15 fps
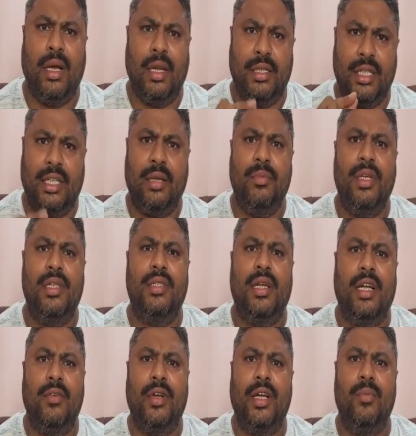చట్టం చేసిన
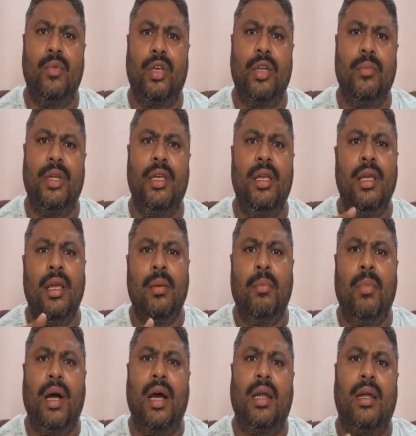అడ్వకేట్ ముఖ్యంని
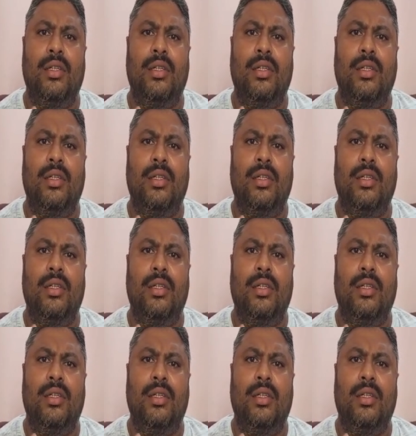బార్